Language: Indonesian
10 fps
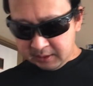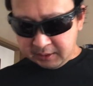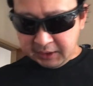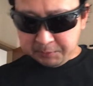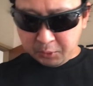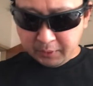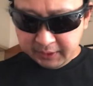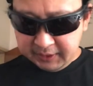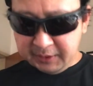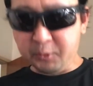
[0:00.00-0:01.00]

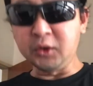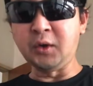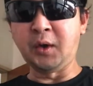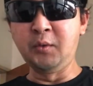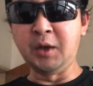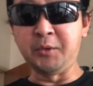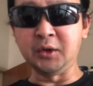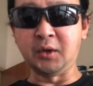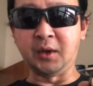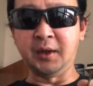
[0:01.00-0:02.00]
giveaway ini motor, dua
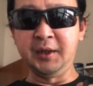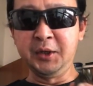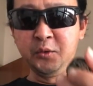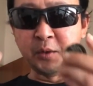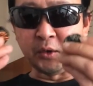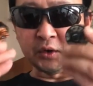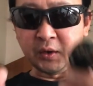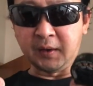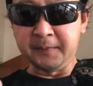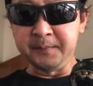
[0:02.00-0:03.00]
motor, ini dua
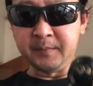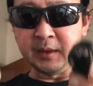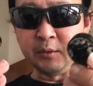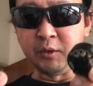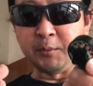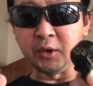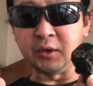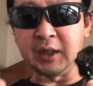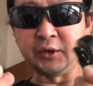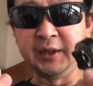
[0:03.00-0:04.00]
motor dua
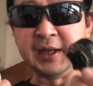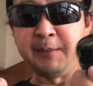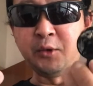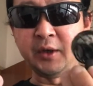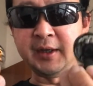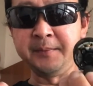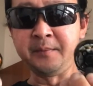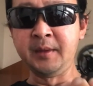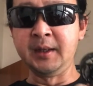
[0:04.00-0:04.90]
motor atau dinamo ya